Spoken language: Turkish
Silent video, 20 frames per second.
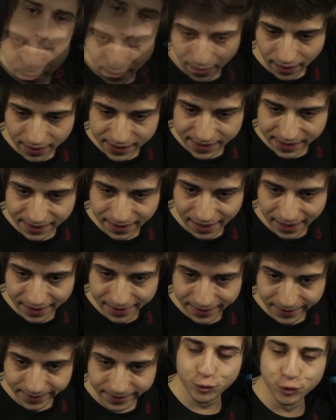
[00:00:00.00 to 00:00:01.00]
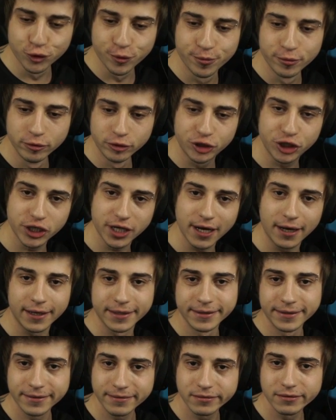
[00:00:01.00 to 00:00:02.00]
Ağzından dürbün
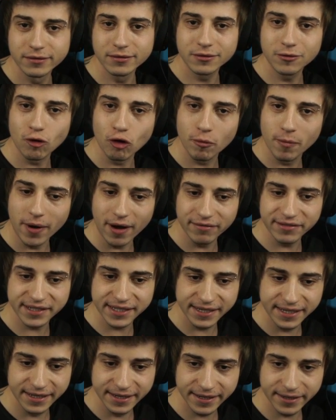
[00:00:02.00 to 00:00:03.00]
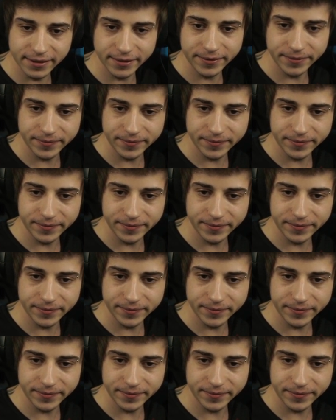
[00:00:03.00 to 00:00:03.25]
çıkan Dogmap skin'i.